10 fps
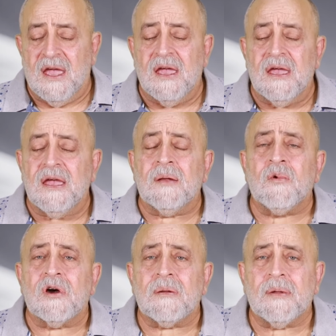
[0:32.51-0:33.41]
آه،
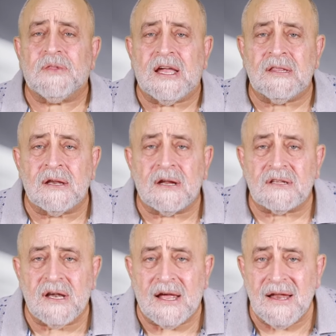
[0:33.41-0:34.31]
المجربة بتاعتنا
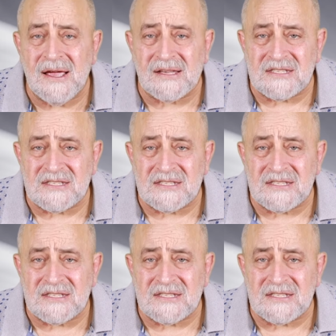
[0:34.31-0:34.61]
النهاردة لعلاج